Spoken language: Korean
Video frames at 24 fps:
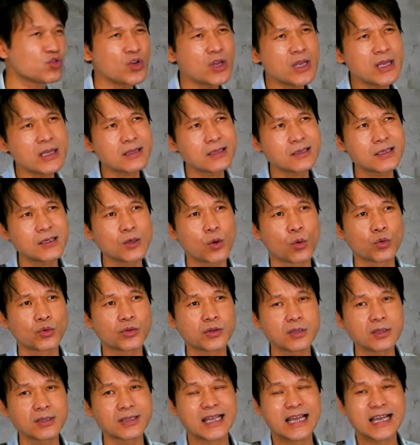트위드
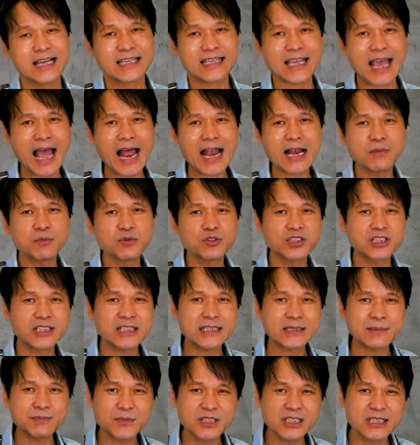옷은 얇은
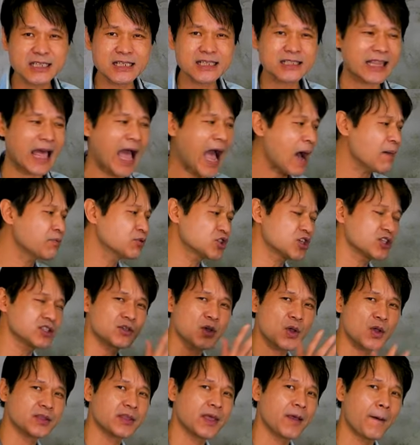심지를 다
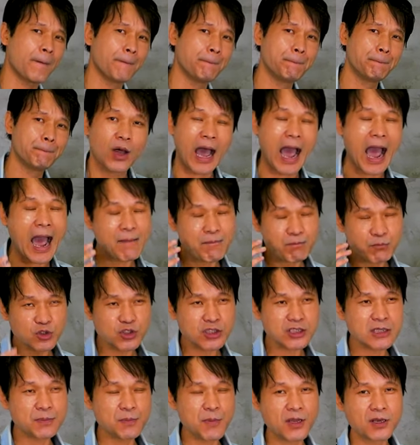붙여줘야 돼요. 안
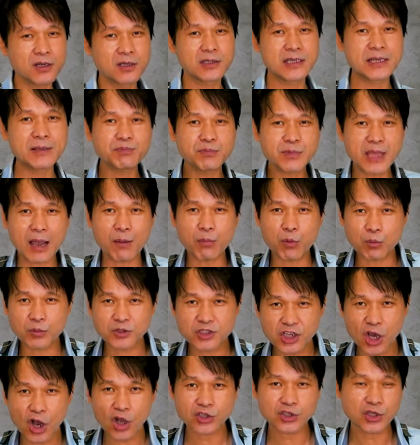붙이면은 입다 보면
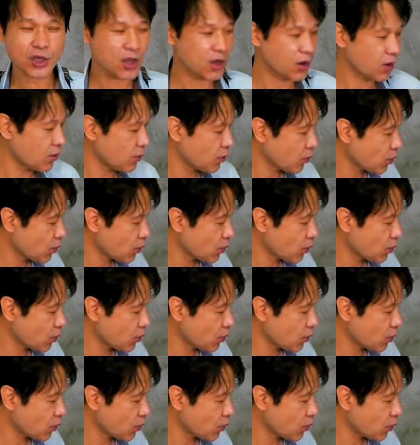처져요.